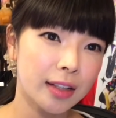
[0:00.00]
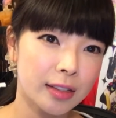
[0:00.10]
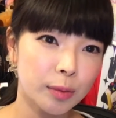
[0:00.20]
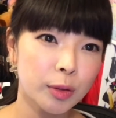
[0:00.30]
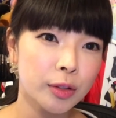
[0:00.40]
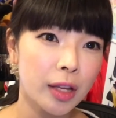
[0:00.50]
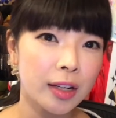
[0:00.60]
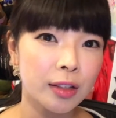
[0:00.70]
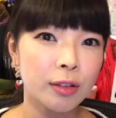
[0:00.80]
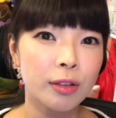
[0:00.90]
自分な
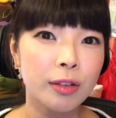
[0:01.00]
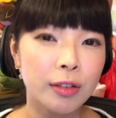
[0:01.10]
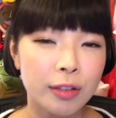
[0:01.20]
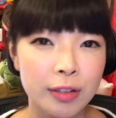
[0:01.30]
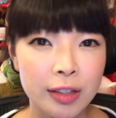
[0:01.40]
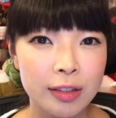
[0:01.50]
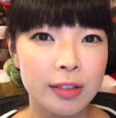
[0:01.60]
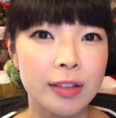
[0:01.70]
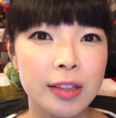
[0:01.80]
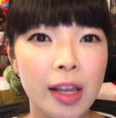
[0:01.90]
りの努力に
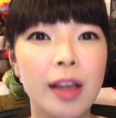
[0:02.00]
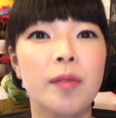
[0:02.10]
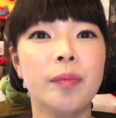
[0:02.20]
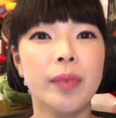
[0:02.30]
ついて、